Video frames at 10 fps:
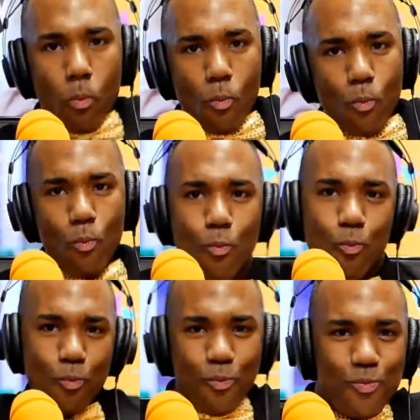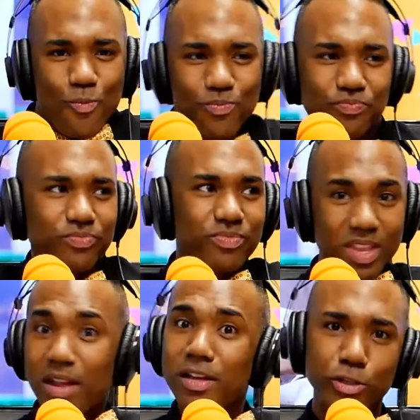Gracias, Rancel.
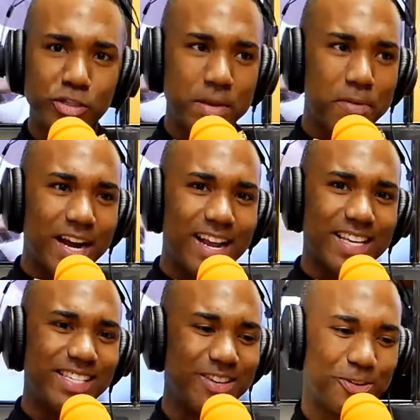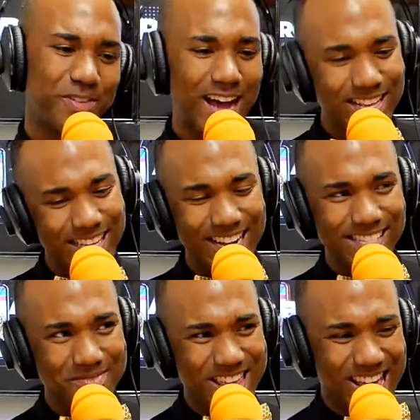Yo siempre agradecido. Será
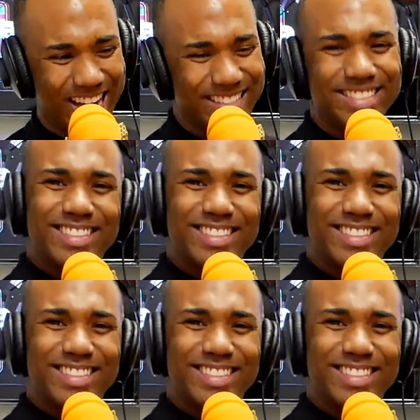hasta mañana.